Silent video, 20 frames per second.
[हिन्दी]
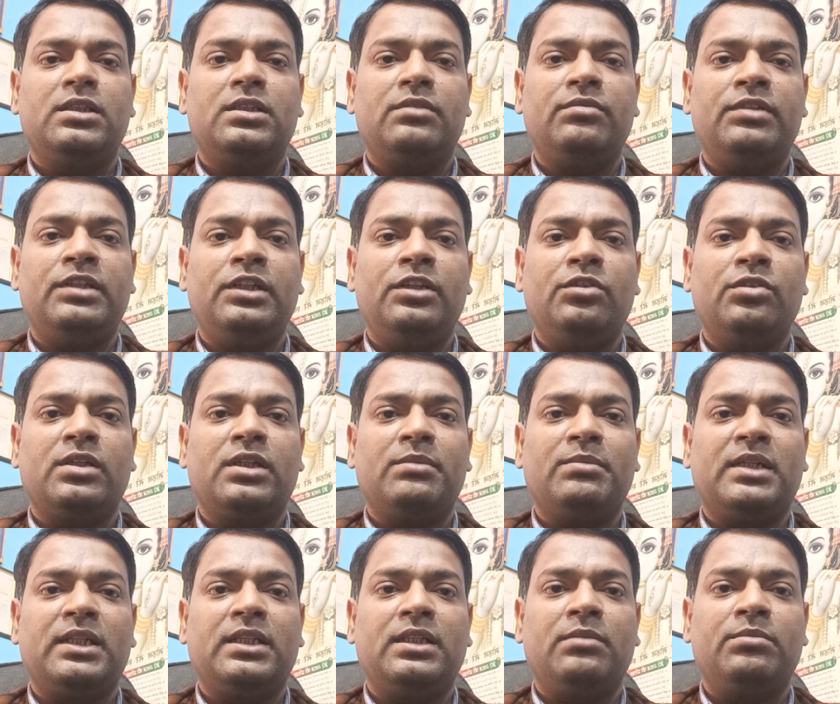इस वीडियो के
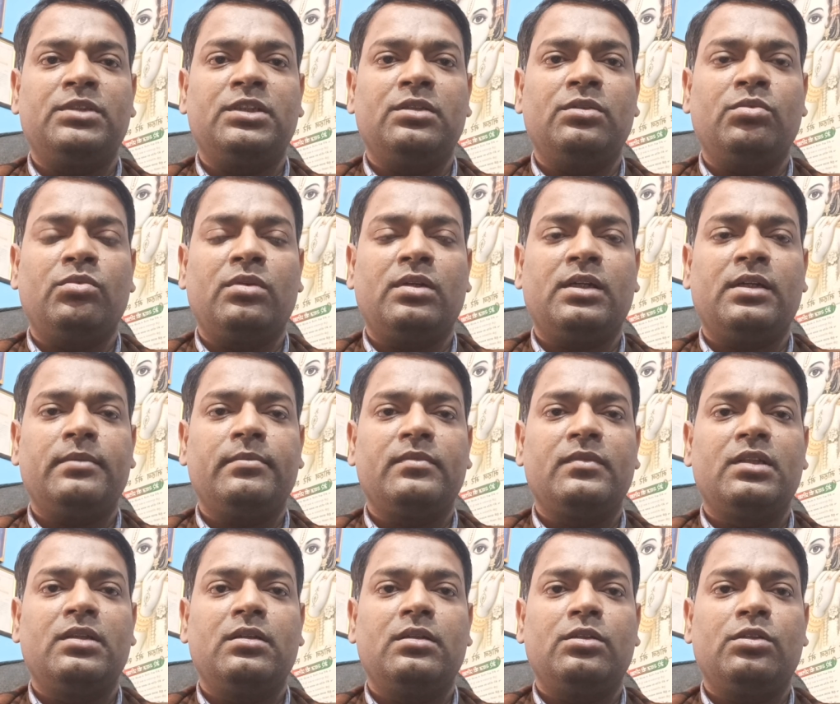माध्यम से दूंगा
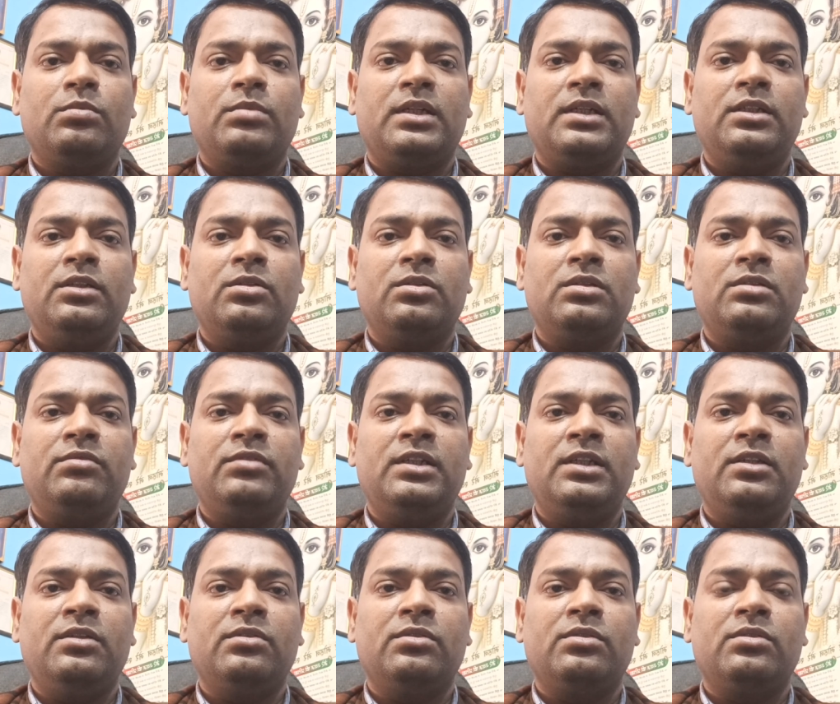तो भाइयों इस
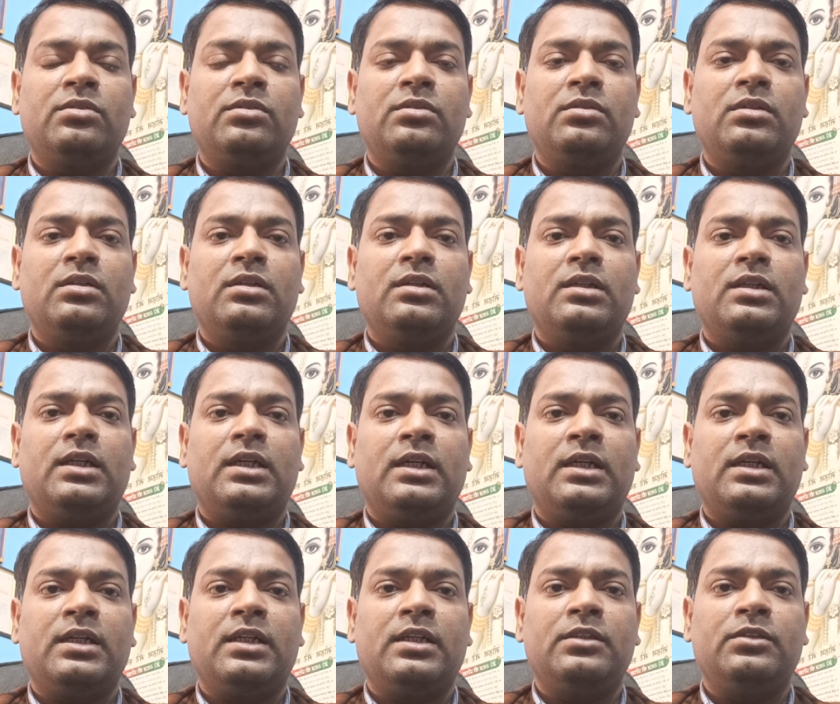वीडियो को
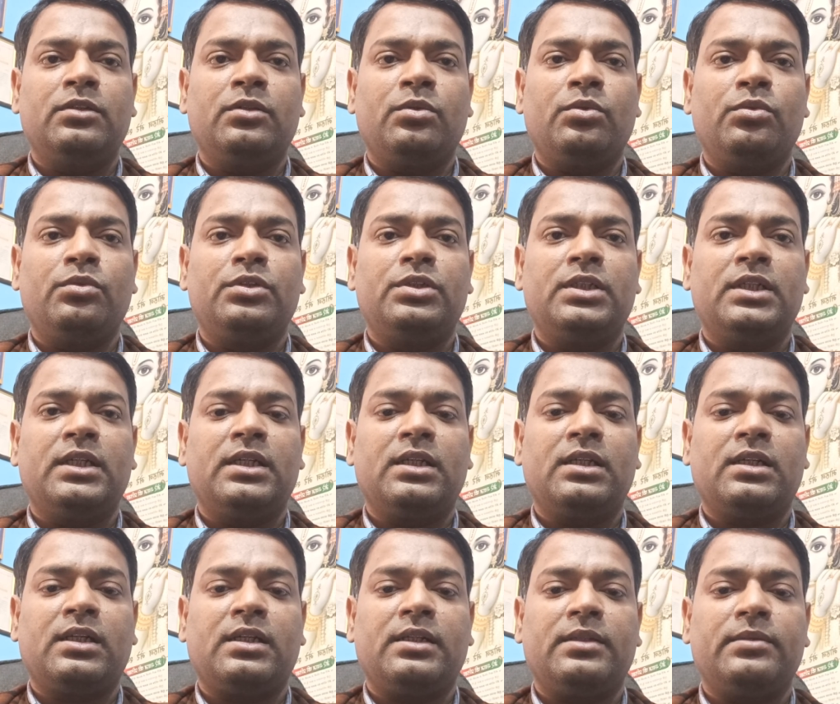आगे ज़रूर
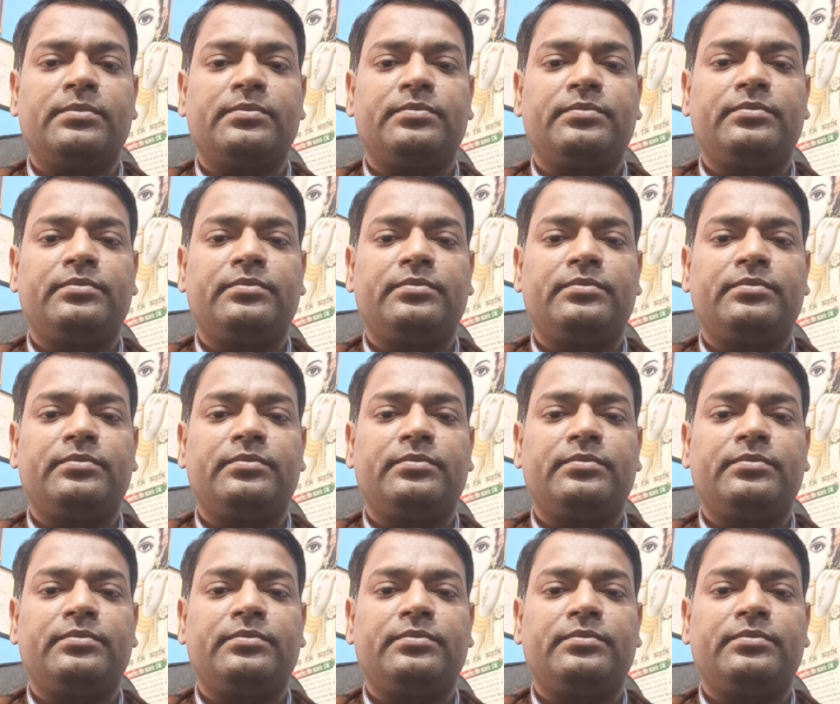शेयर करें